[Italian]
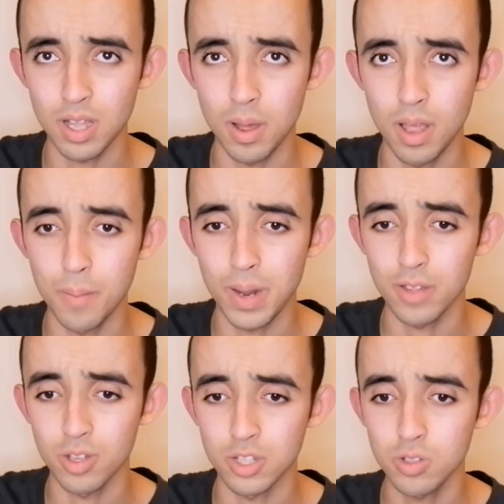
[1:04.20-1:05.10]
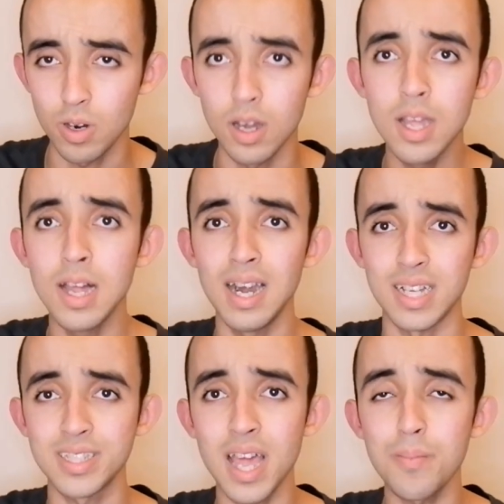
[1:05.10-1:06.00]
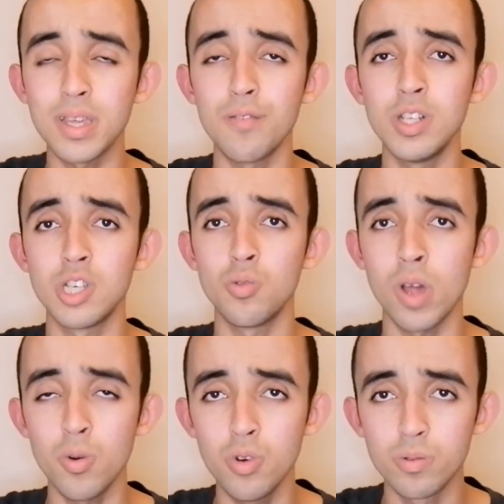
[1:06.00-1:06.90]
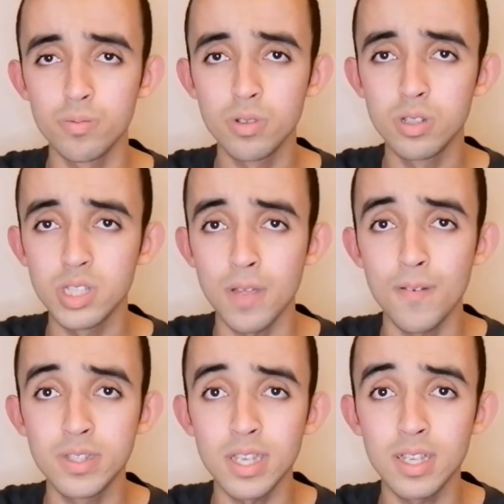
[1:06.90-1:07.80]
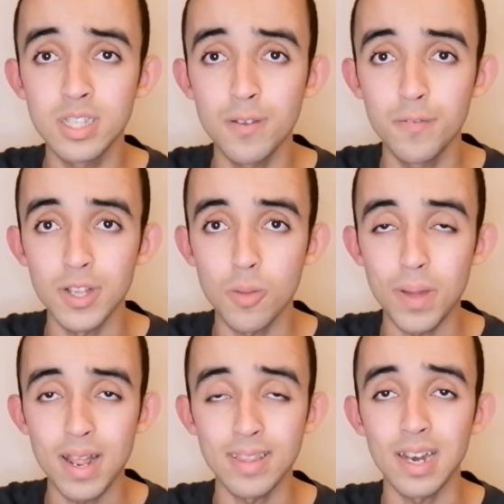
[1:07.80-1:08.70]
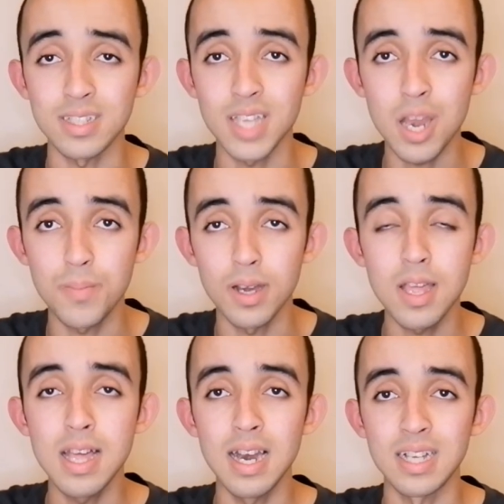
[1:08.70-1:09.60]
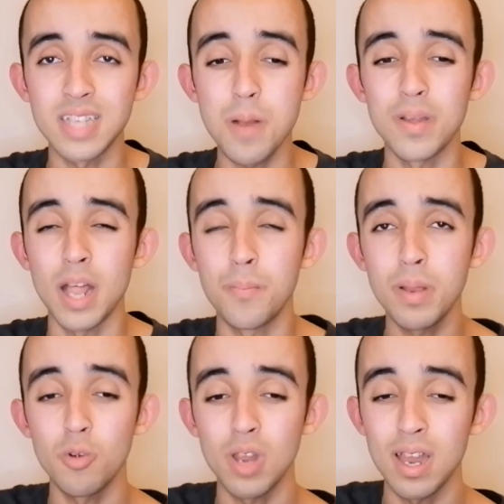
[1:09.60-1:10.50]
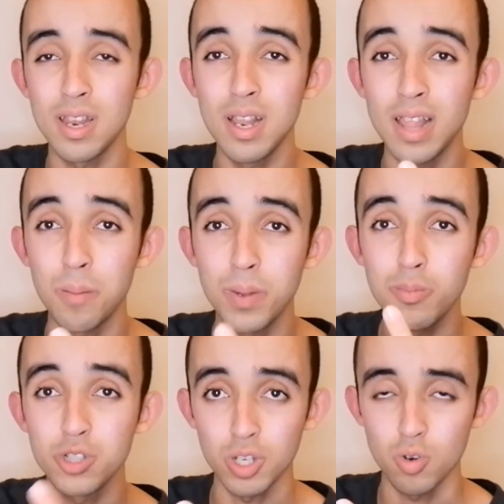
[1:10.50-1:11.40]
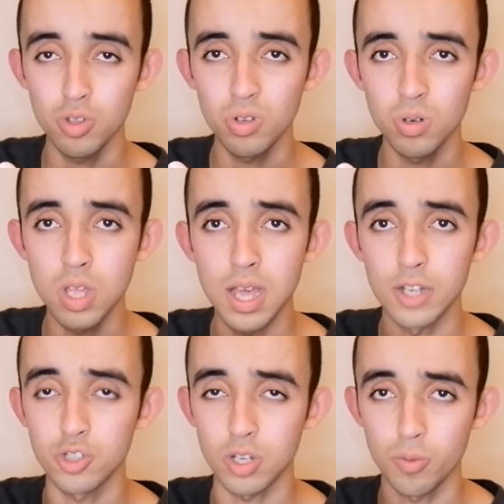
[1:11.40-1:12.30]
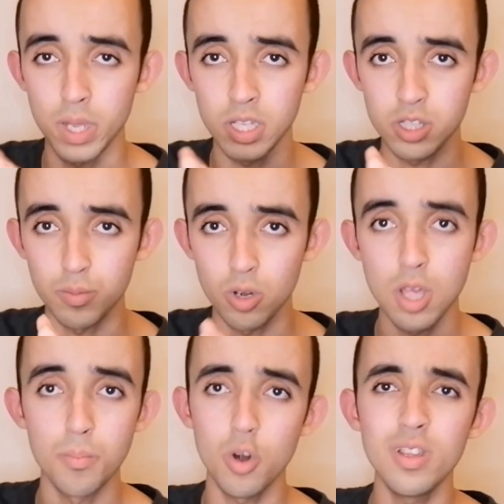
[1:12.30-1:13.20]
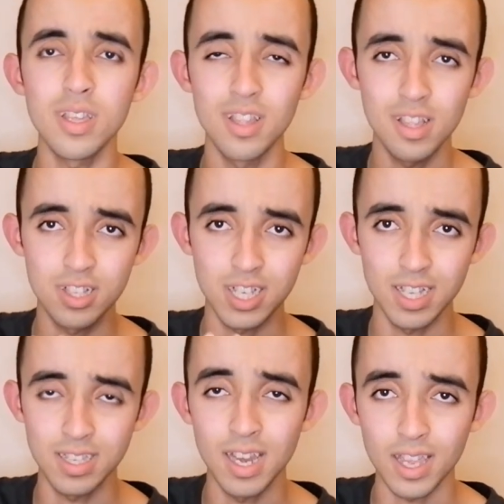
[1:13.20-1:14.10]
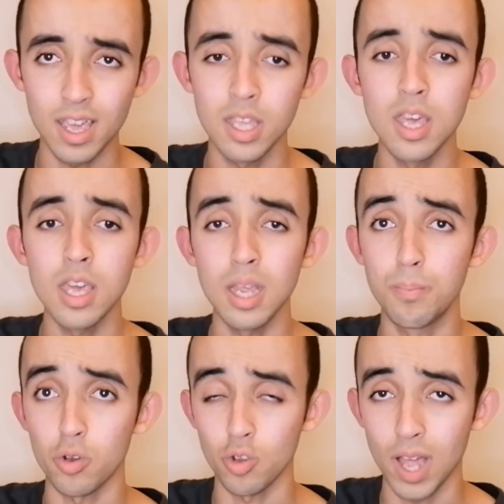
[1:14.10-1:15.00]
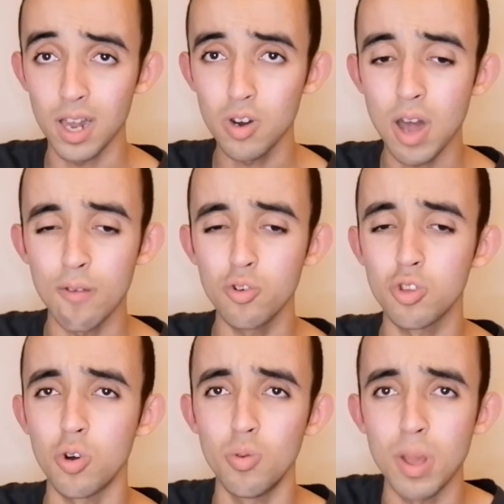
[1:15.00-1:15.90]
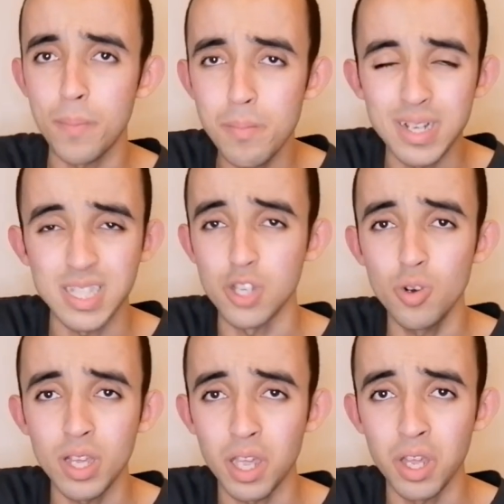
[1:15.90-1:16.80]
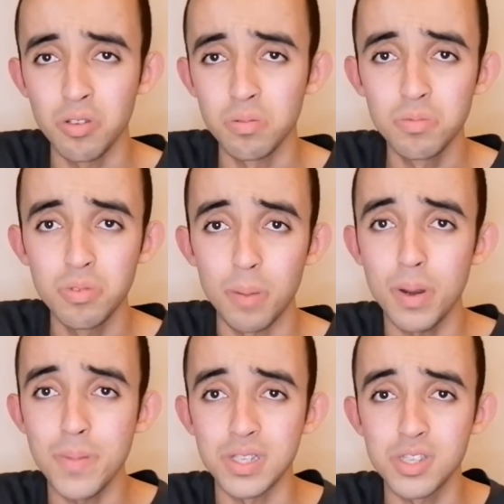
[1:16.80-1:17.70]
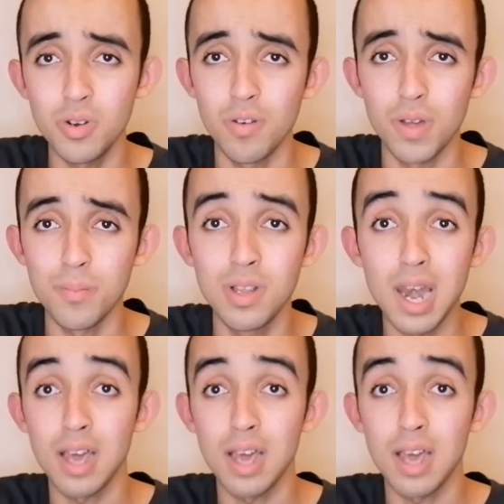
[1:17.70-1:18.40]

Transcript: ha, ha, parlato da sola, la Serbia che vince 2-1, se, se, se, vado a parlare della Serbia, la Serbia dal primo, dal primo secondo ha giocato benissimo, poi c'è da dire che il Portogallo ha avuto una prima azione, credo, una prima azione,